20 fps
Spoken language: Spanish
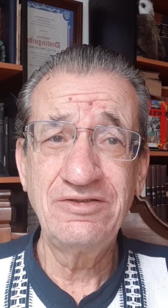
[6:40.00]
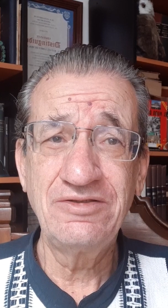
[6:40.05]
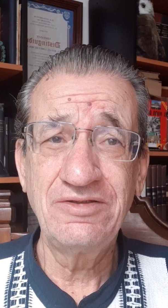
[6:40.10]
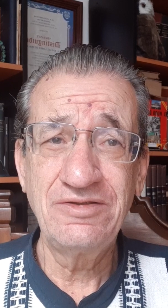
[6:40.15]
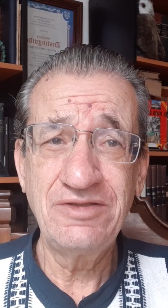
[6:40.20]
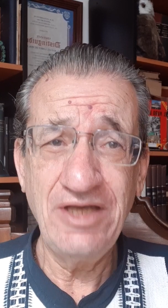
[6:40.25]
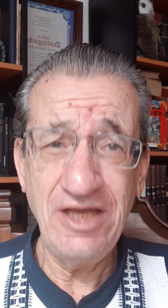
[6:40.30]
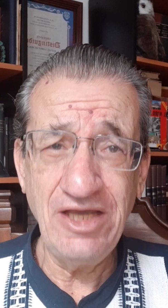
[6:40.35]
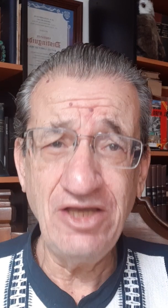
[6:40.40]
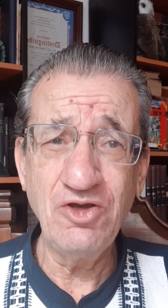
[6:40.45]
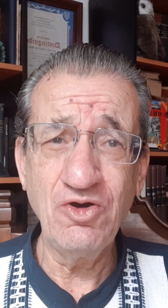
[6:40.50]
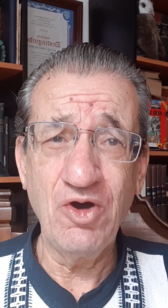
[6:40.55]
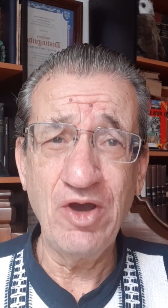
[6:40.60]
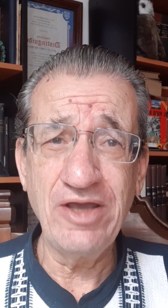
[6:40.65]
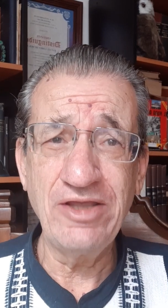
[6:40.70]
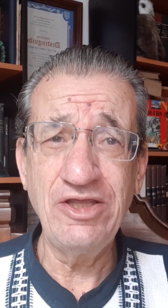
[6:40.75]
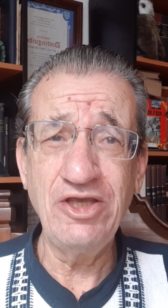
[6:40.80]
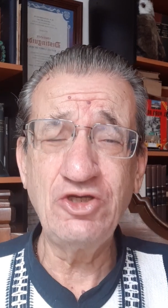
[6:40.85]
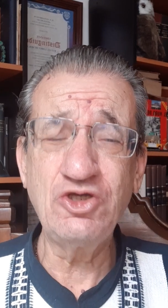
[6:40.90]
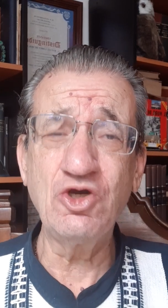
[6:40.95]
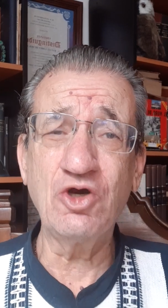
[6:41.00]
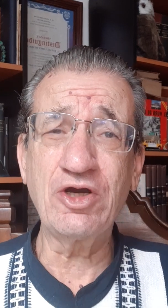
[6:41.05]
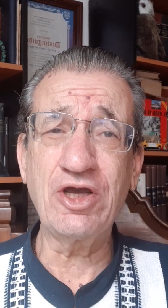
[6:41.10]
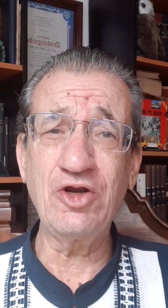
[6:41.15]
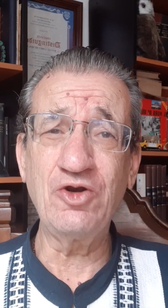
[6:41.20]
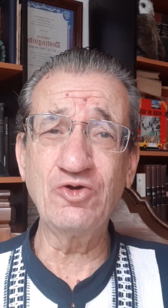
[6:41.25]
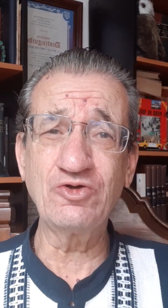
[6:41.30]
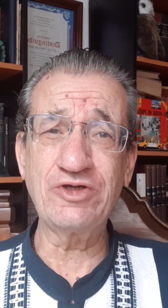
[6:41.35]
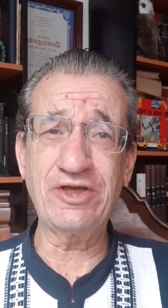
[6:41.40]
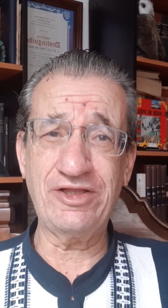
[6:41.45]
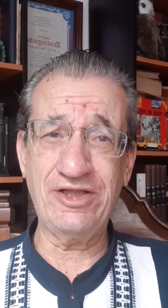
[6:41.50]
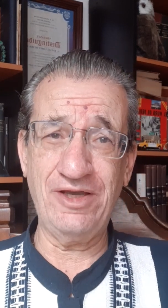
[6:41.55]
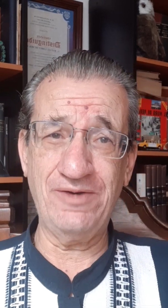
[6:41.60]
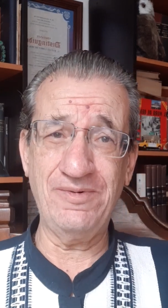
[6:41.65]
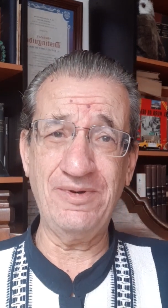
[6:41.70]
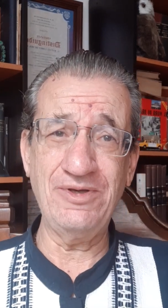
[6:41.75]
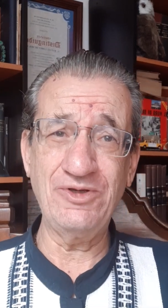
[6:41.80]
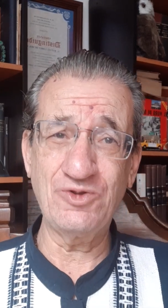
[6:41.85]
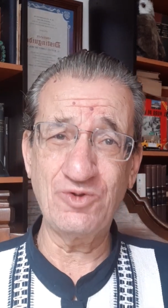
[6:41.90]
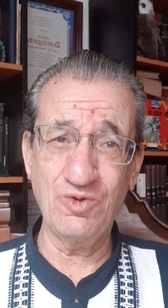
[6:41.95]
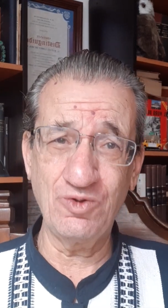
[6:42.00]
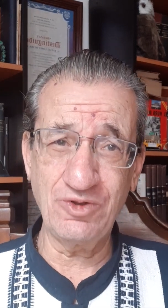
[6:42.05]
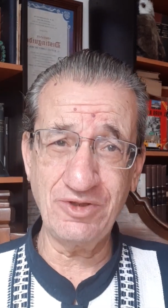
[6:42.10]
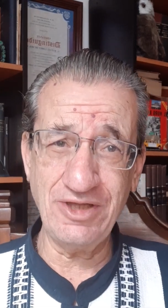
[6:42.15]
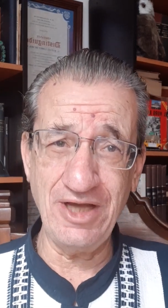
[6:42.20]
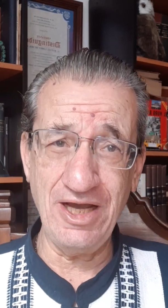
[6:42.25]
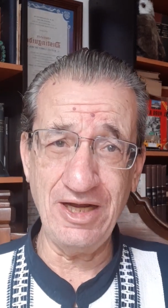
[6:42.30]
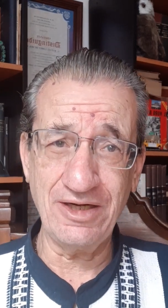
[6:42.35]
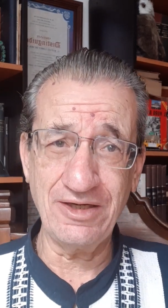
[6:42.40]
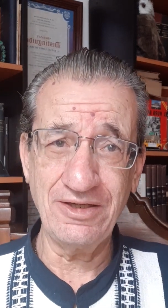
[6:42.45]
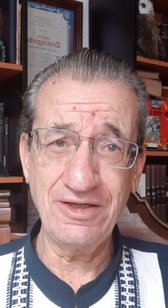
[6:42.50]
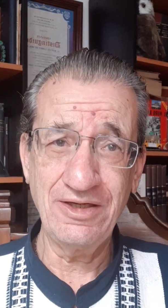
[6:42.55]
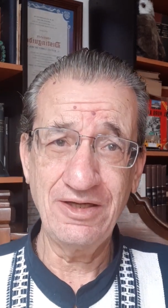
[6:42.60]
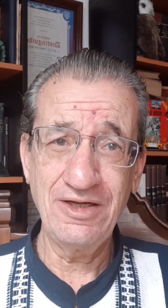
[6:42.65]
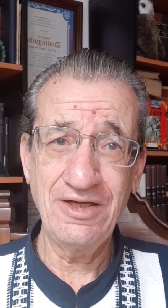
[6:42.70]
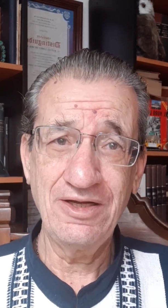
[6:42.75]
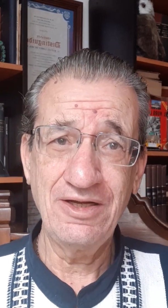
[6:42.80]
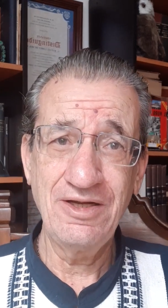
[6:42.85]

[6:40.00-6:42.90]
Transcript: Sí, yo he dicho que no se debe insultar,